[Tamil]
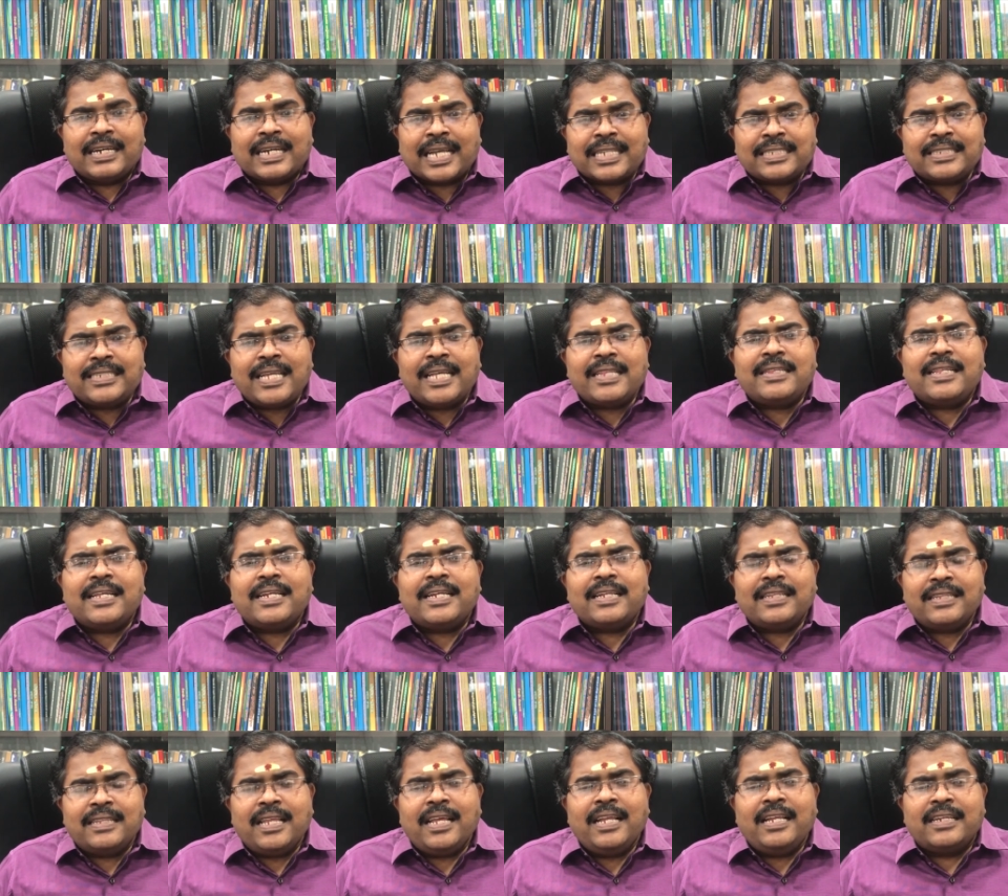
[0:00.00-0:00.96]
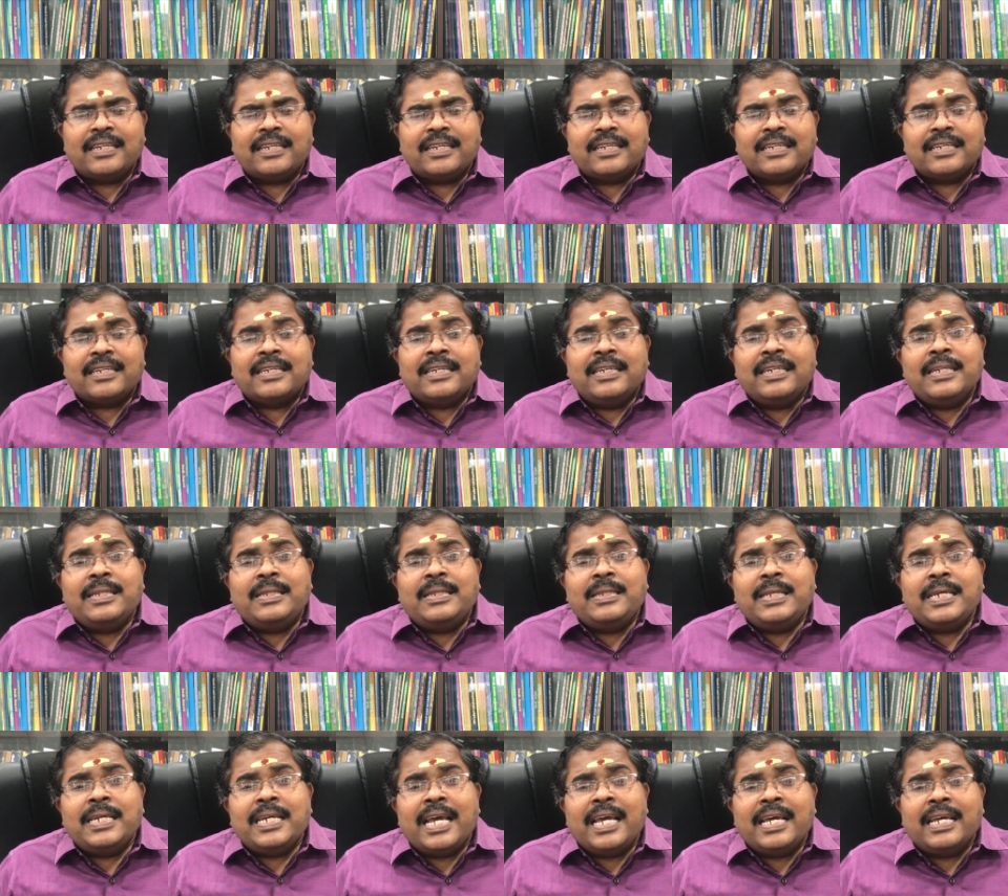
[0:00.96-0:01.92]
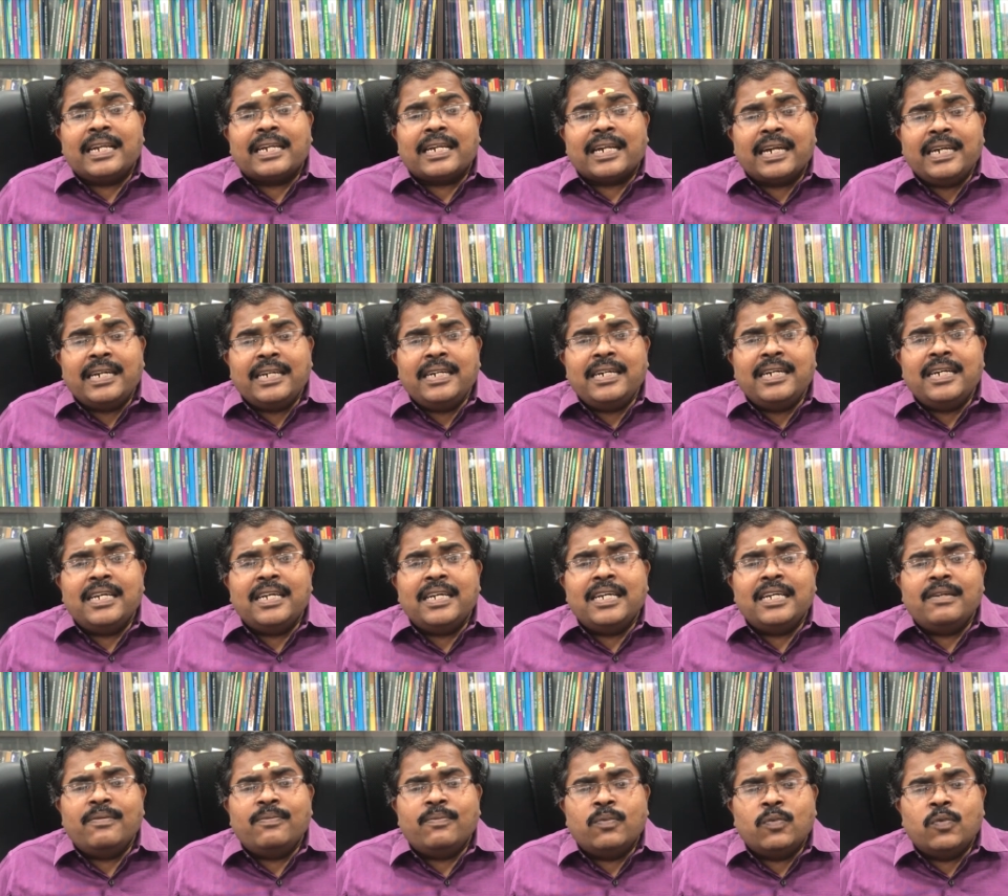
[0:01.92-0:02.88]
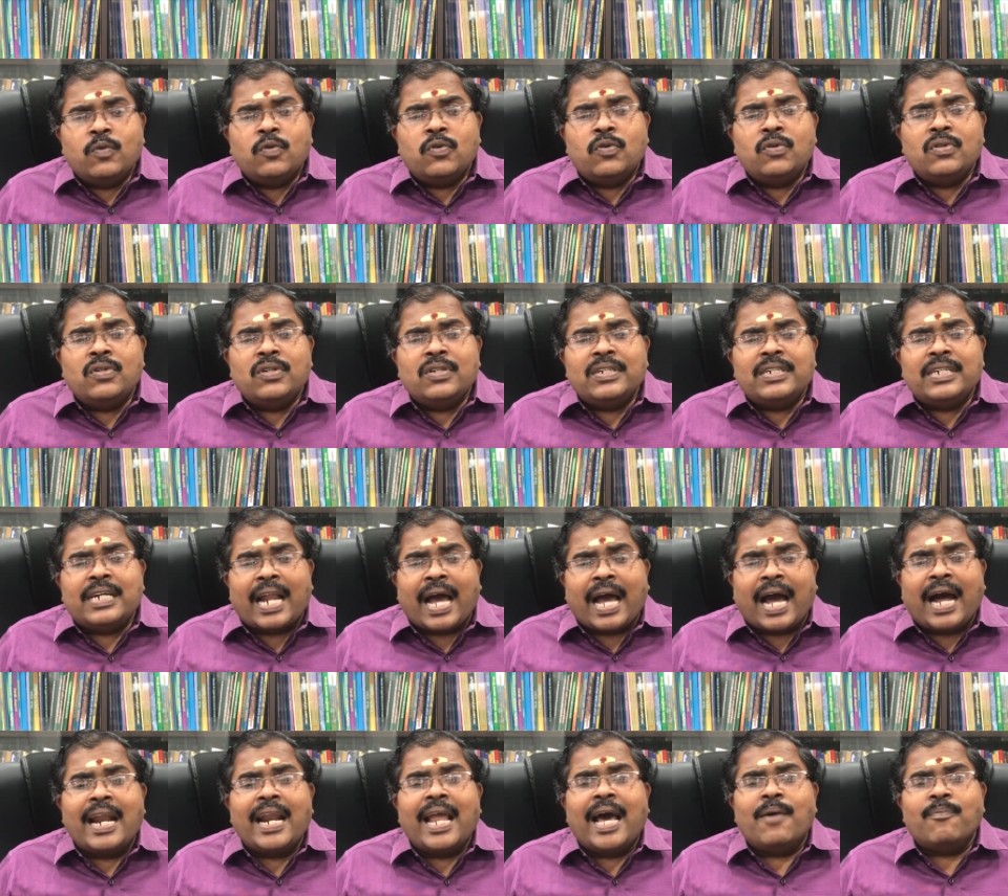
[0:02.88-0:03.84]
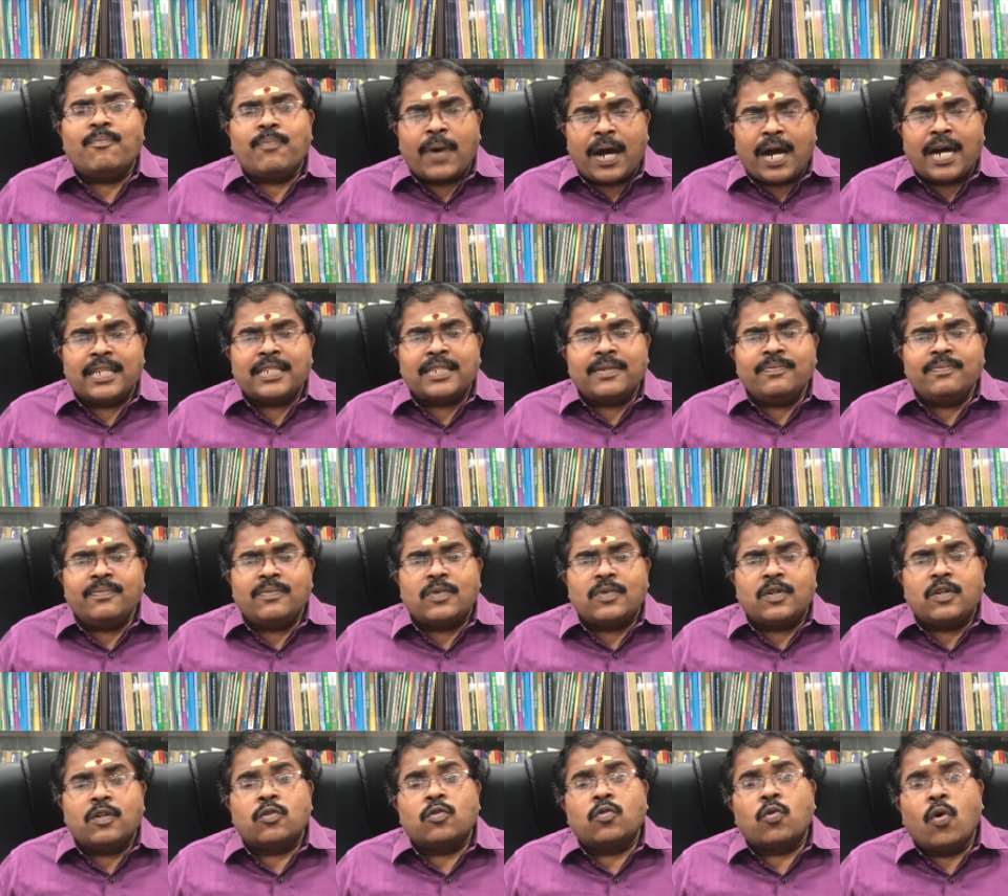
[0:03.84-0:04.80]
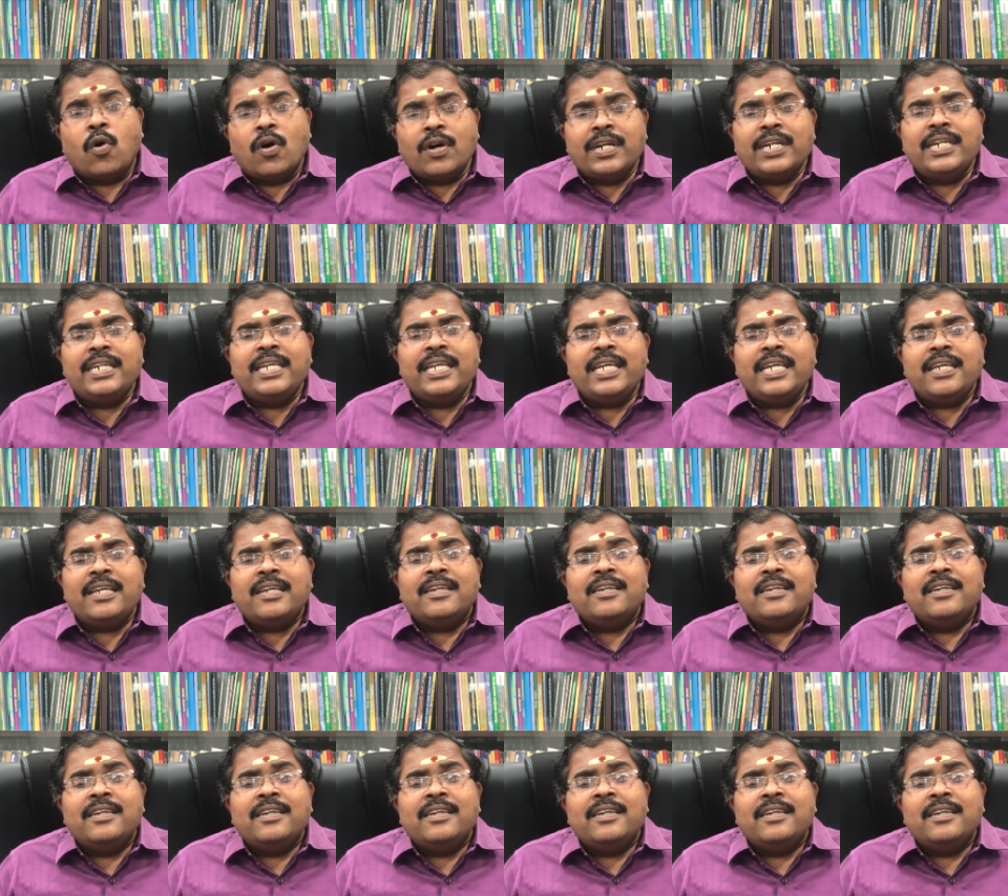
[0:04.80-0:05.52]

நட்சத்திரத்தில் கிருத்திகை ரெண்டு மூணு நாலாம் பாதம் ரோகிணி